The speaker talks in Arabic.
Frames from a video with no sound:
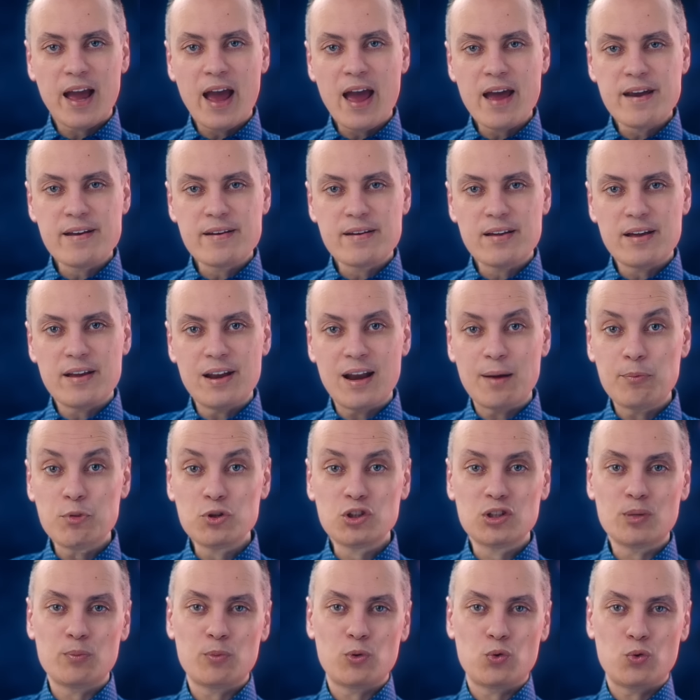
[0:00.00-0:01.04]
كان
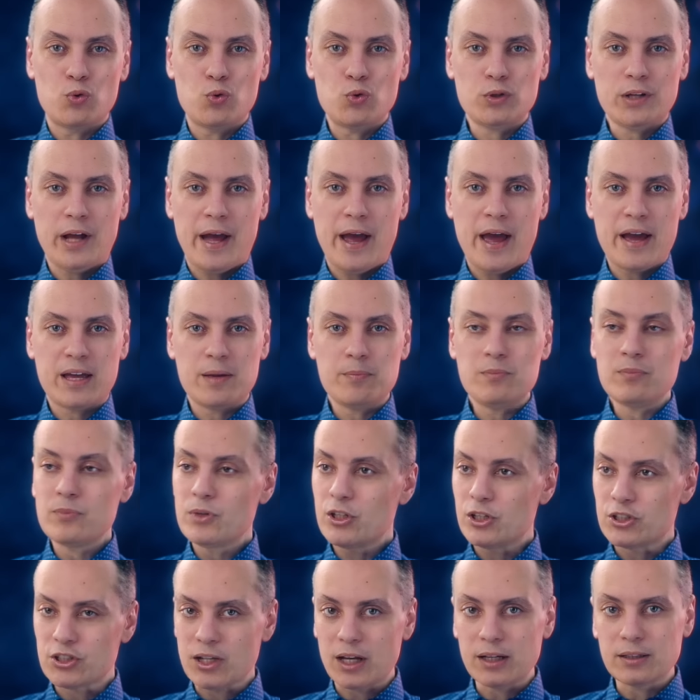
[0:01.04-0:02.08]
لابد من وجود
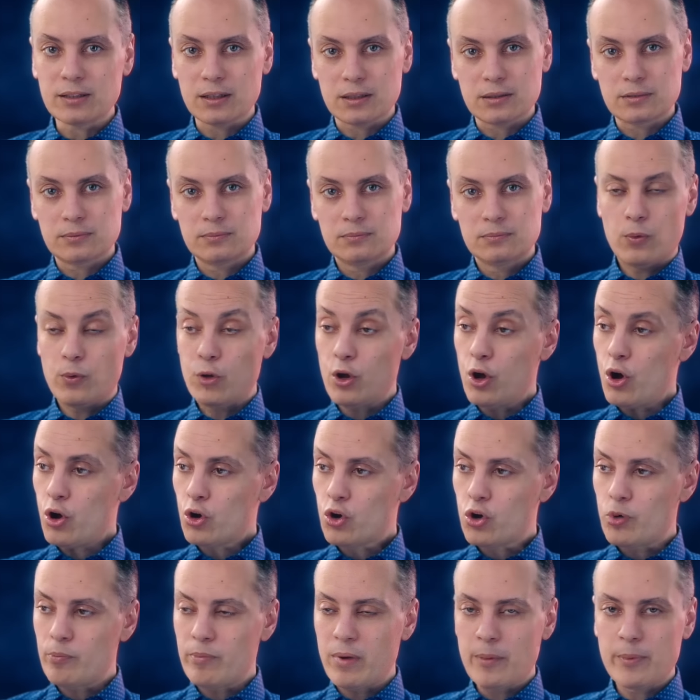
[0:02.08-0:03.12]
حاكم يسيطر
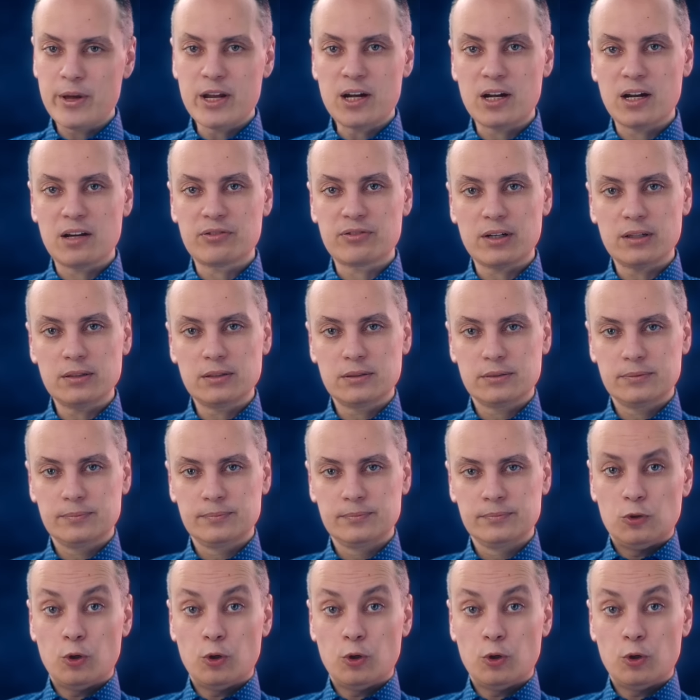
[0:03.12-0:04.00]
ويحكم ما بين الافراد